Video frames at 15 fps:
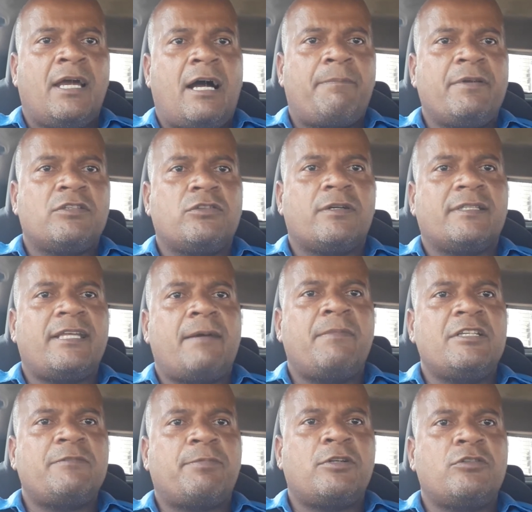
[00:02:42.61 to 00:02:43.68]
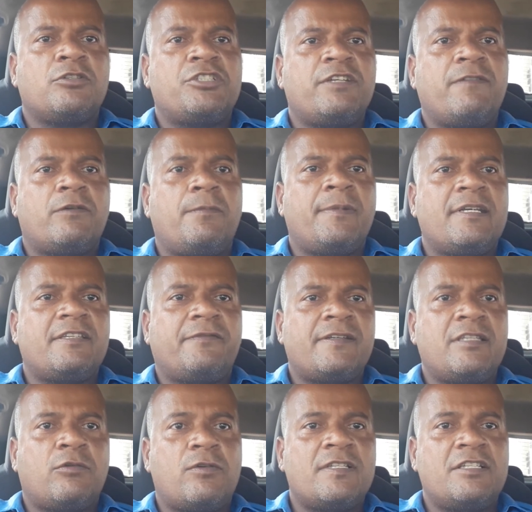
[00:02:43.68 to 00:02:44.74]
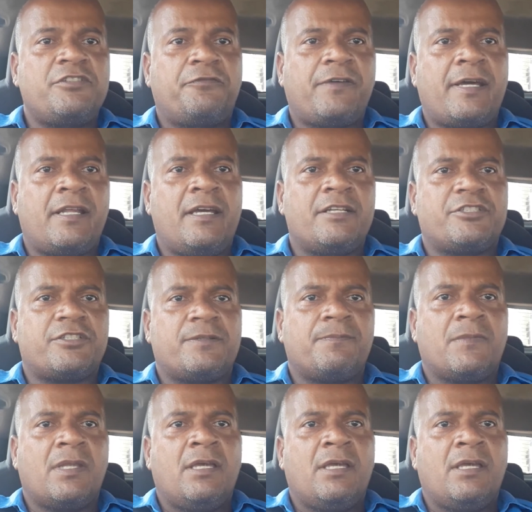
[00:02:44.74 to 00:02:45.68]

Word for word: A pessoa que tem a mente produtiva começa a fazer coisa diferente.